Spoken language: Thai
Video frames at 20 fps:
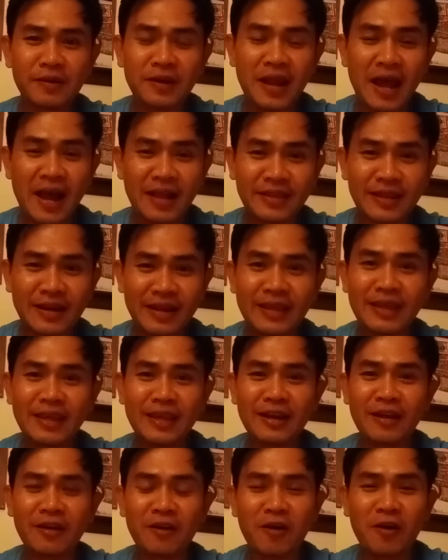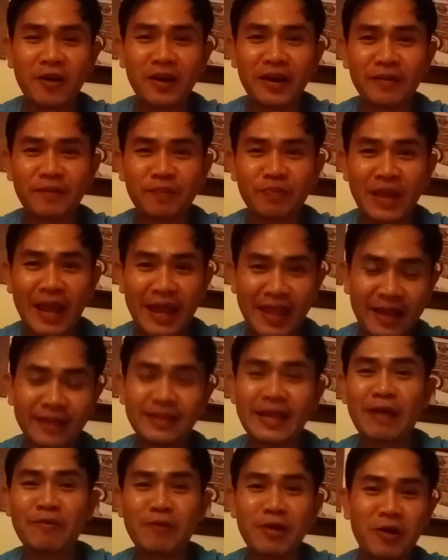น่าจะดีแล้วก็ถ่ายเอก
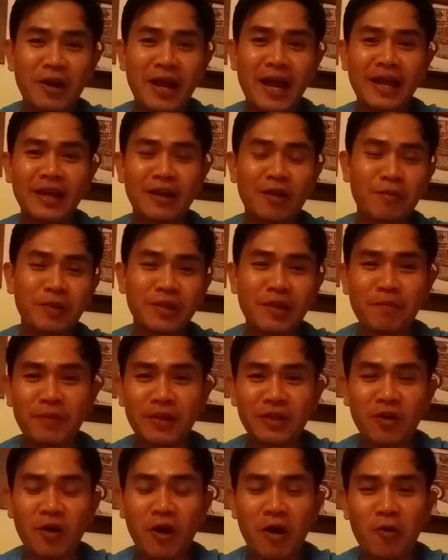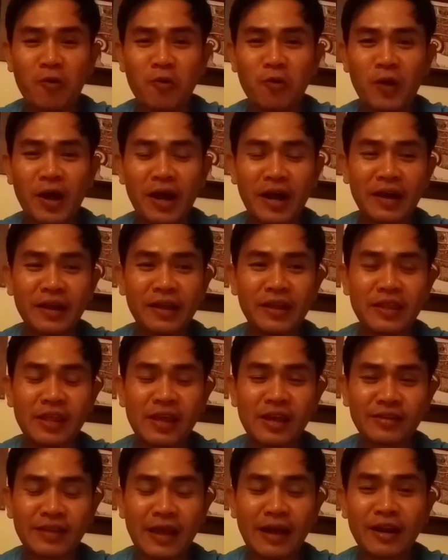สารไว้ก็ได้ เราไม่จำเป็นต้องเอาเอ
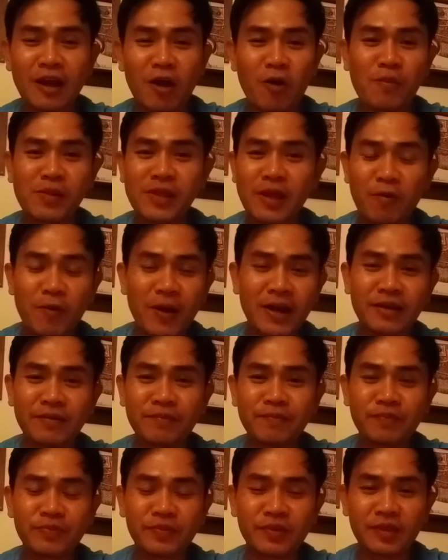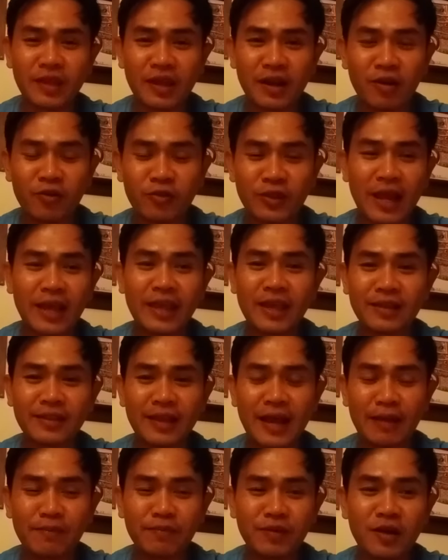กสารเก่ามาจากวัด แต่เราถ่ายเอก
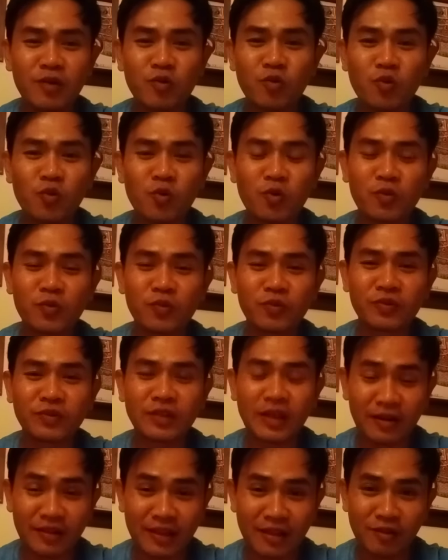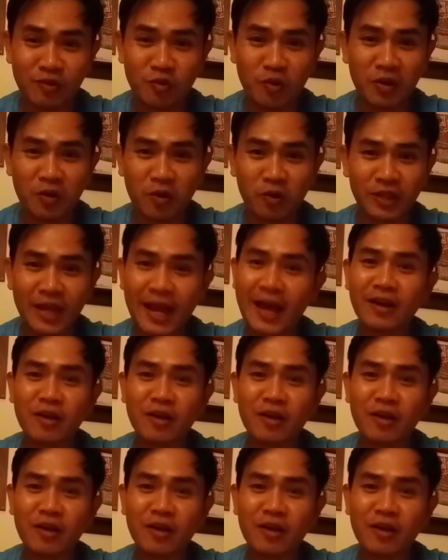สารเพื่อรู้สสัดส่วนของธาตุ